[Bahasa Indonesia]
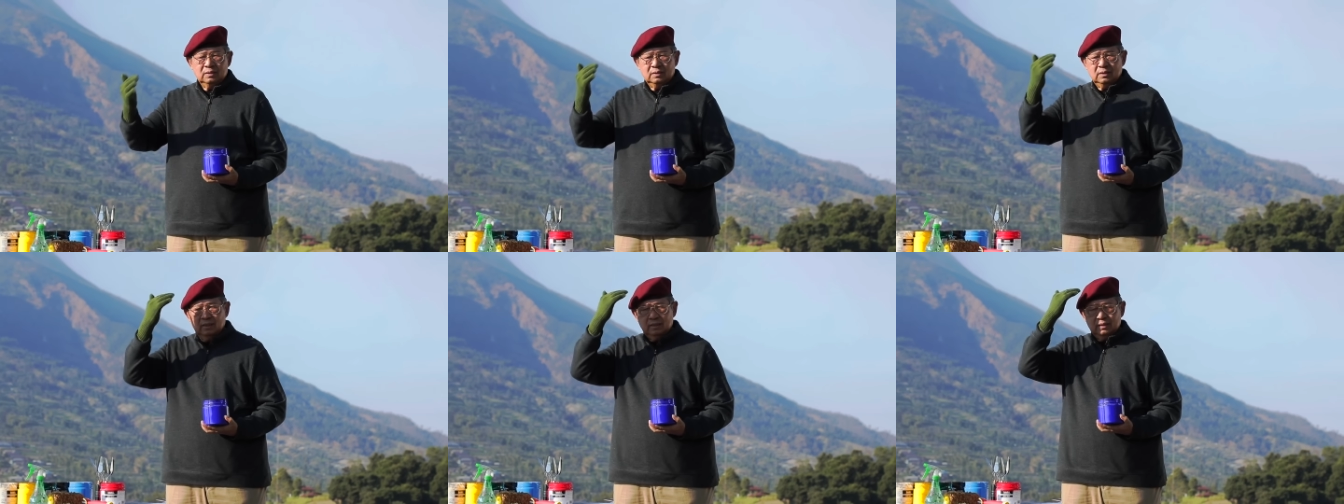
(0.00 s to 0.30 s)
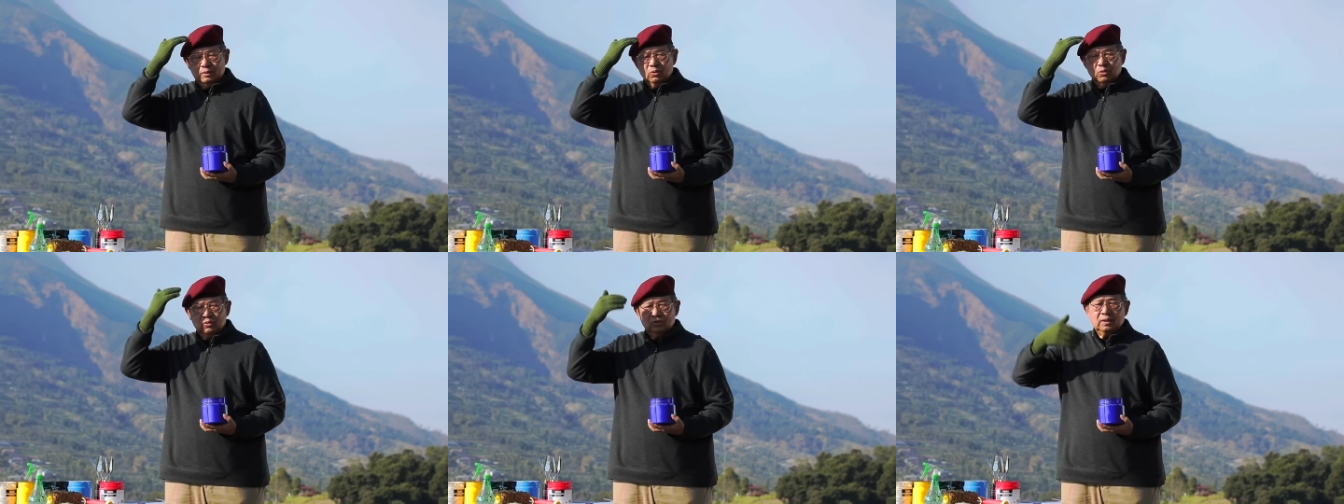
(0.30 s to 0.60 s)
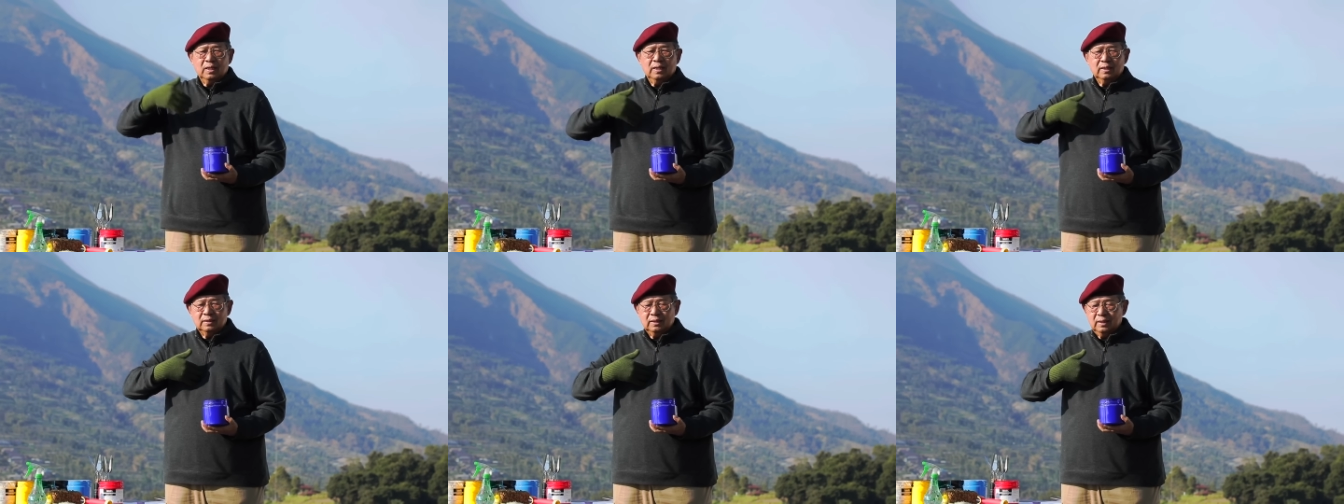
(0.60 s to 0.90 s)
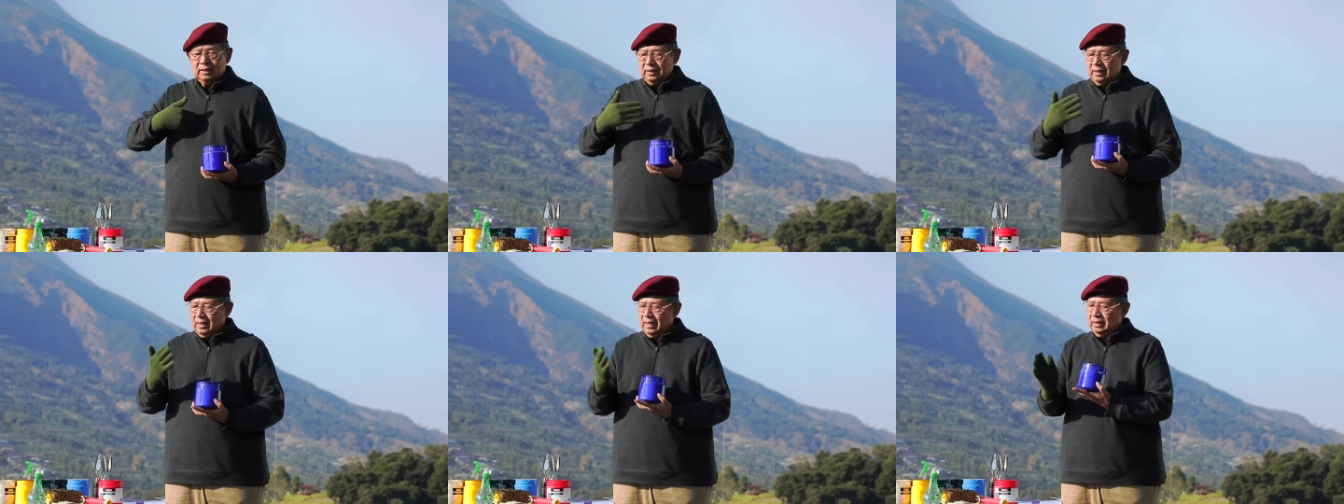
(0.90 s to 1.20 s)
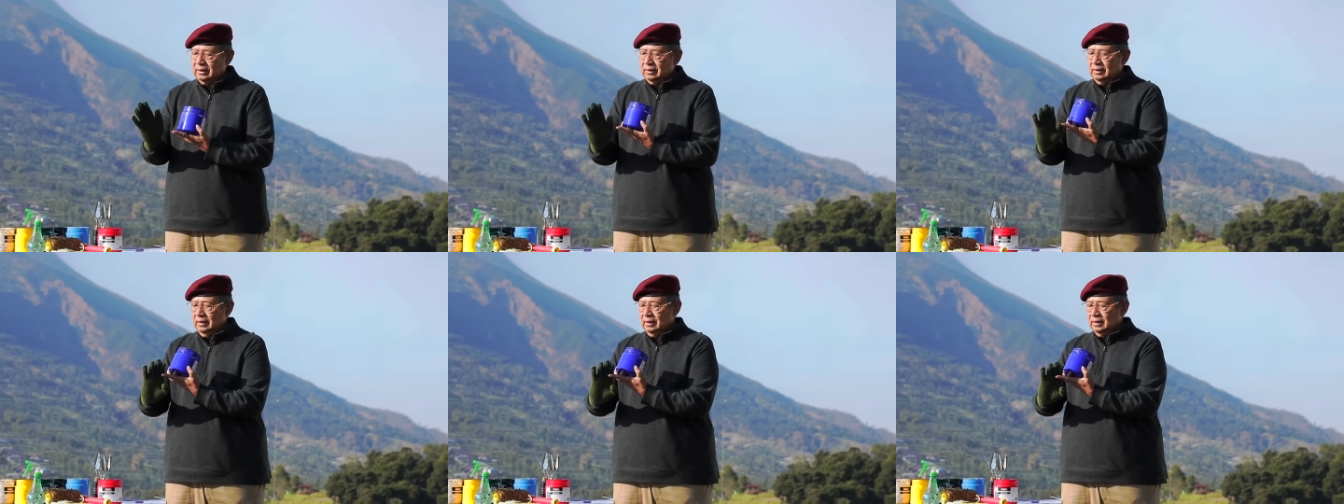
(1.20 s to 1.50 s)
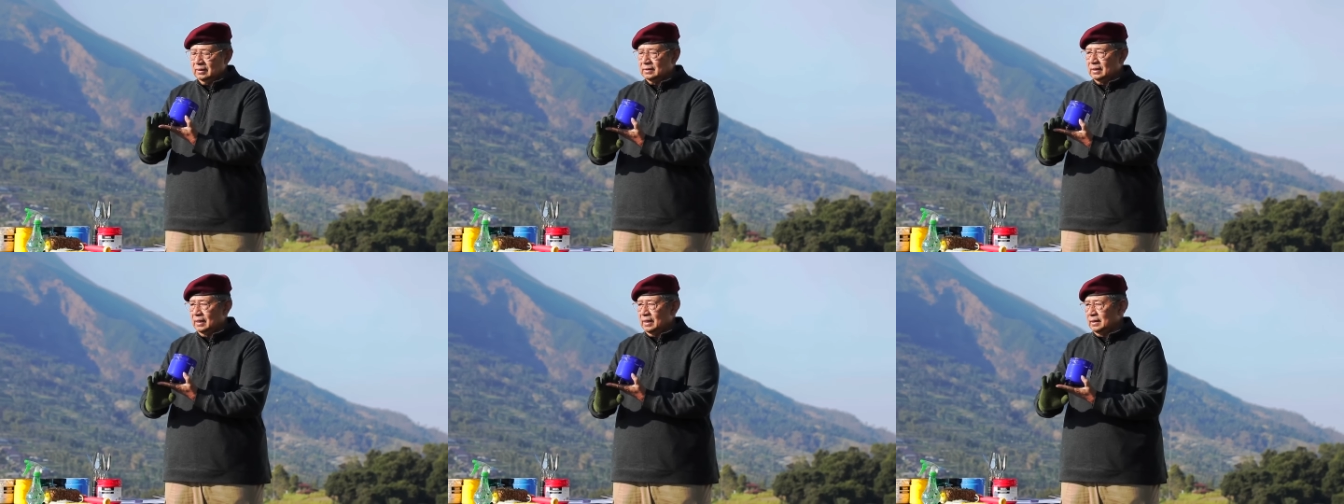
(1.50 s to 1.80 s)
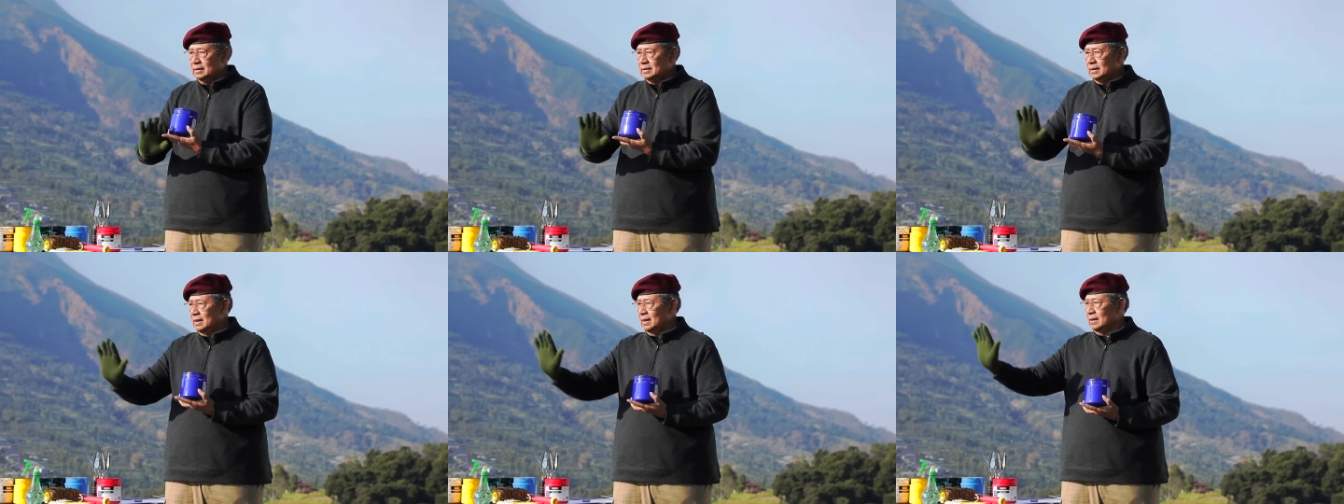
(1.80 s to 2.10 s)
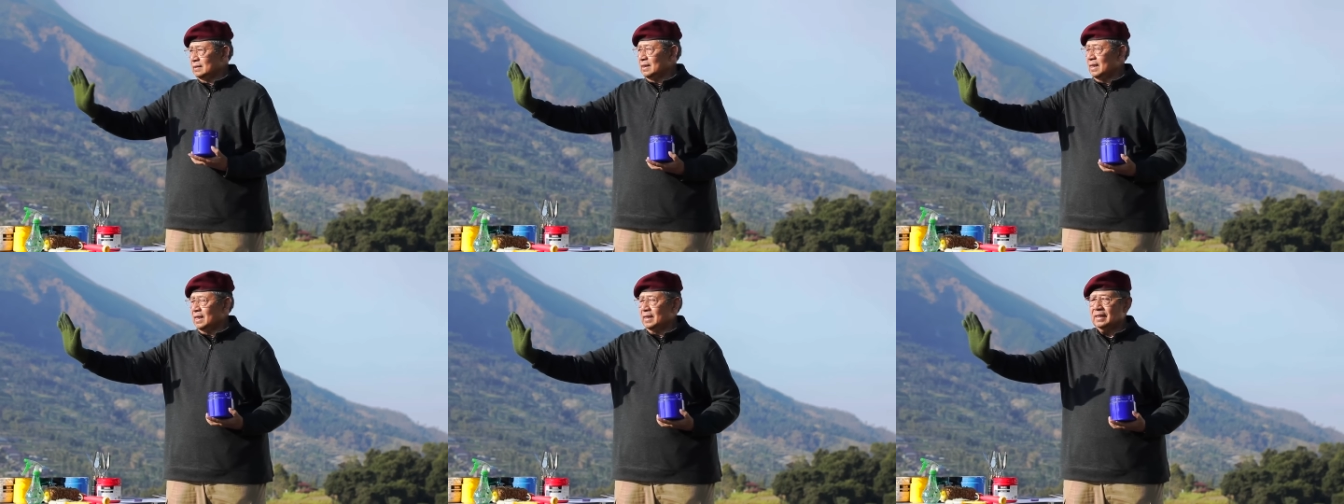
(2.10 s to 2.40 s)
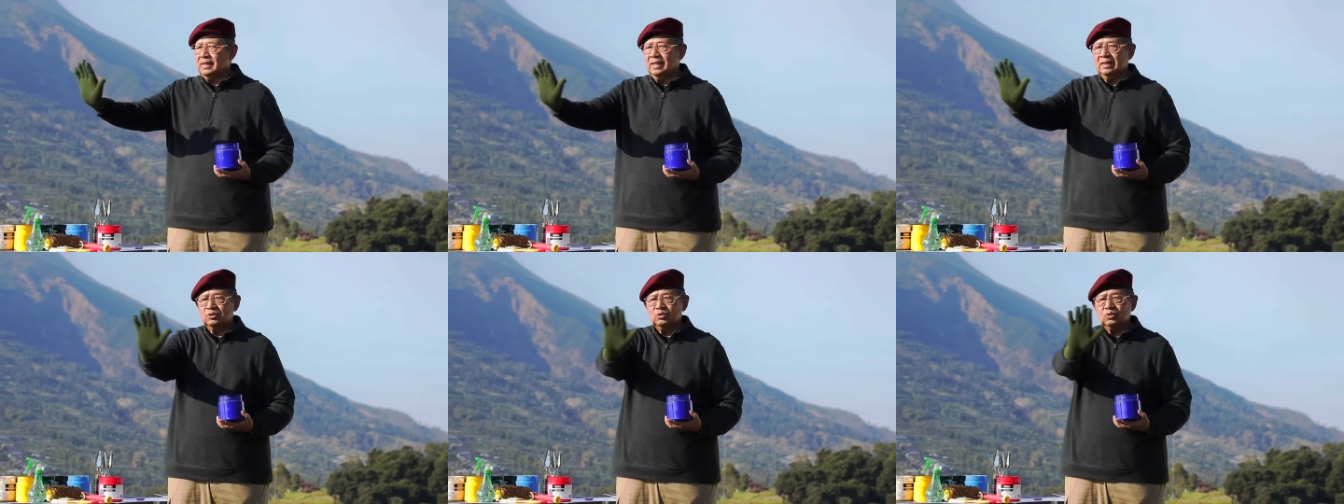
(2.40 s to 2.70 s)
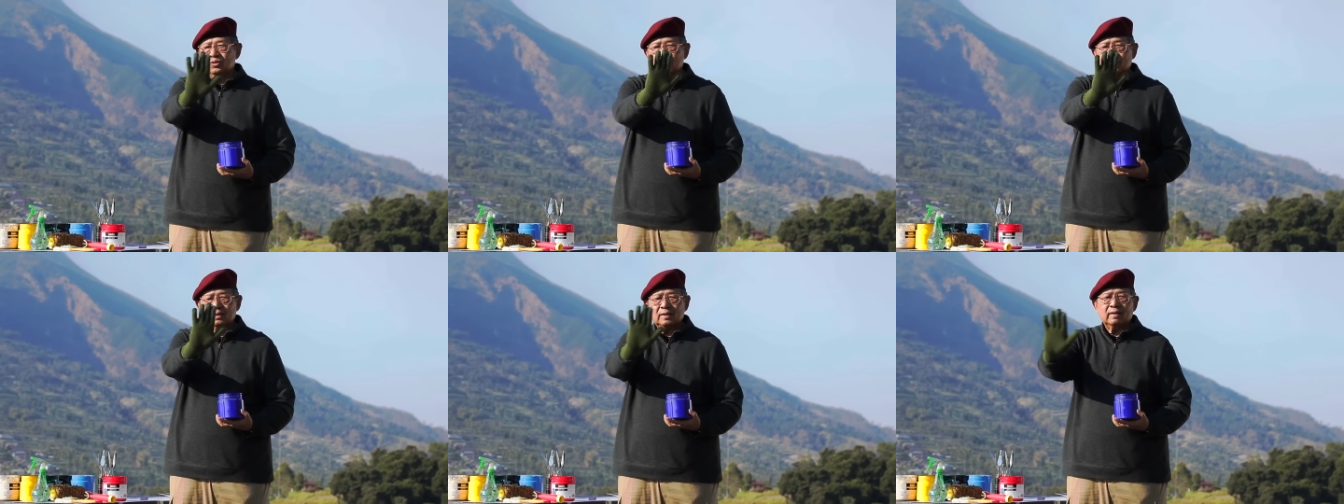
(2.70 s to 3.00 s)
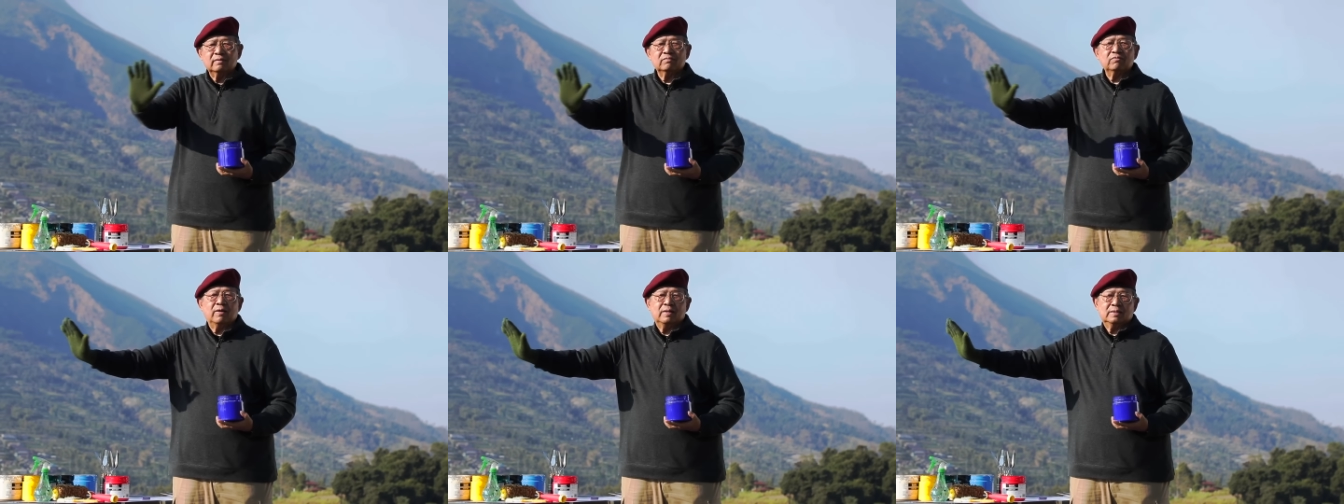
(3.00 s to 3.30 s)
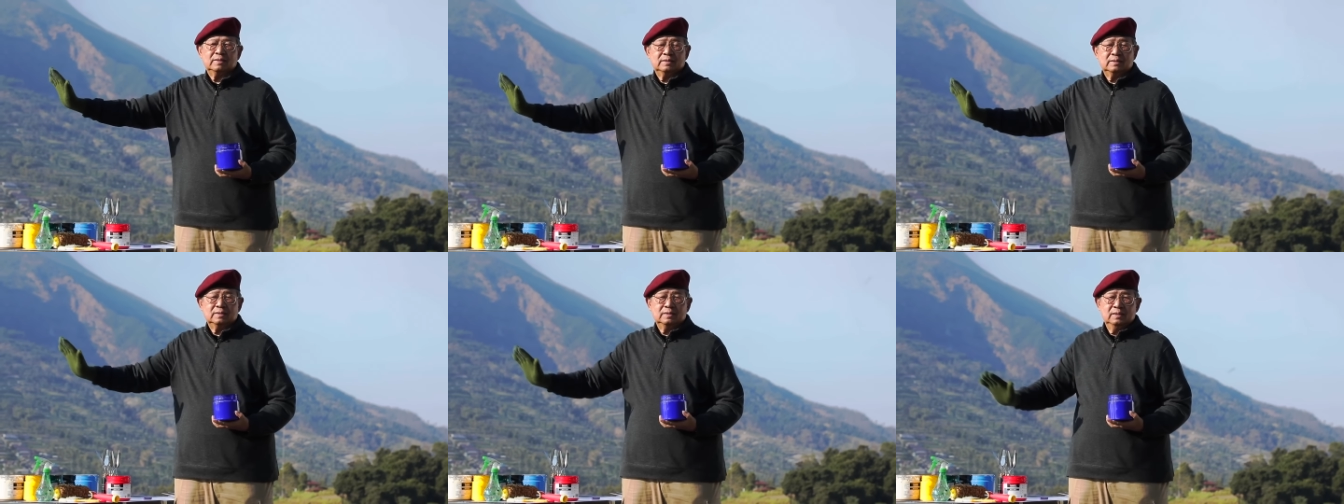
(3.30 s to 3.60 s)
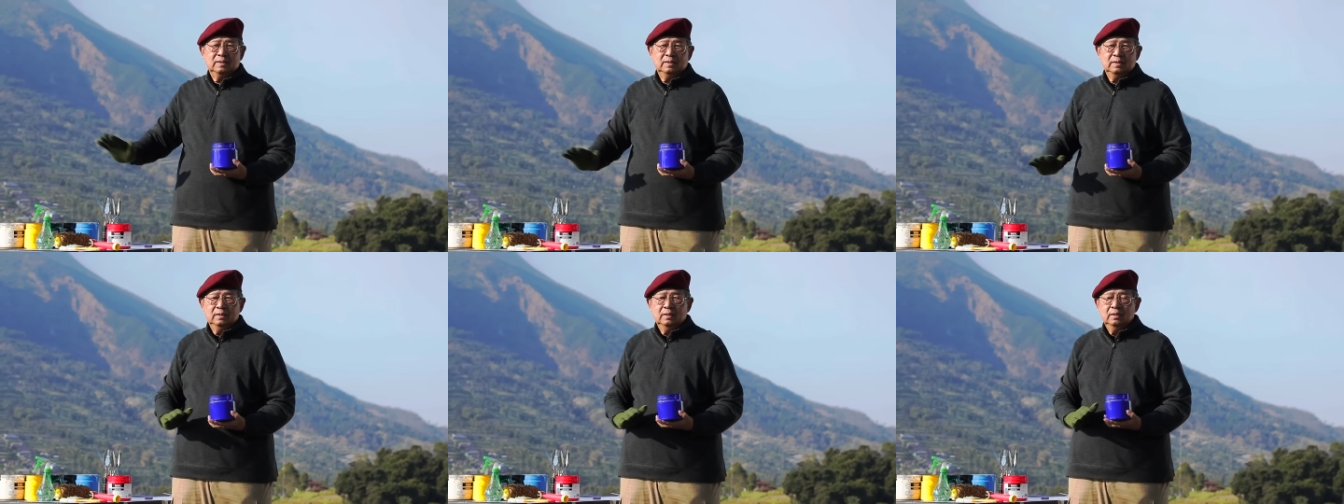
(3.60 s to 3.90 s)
dari otak, dari hati ke jari-jari tangan langsung ke kanvas.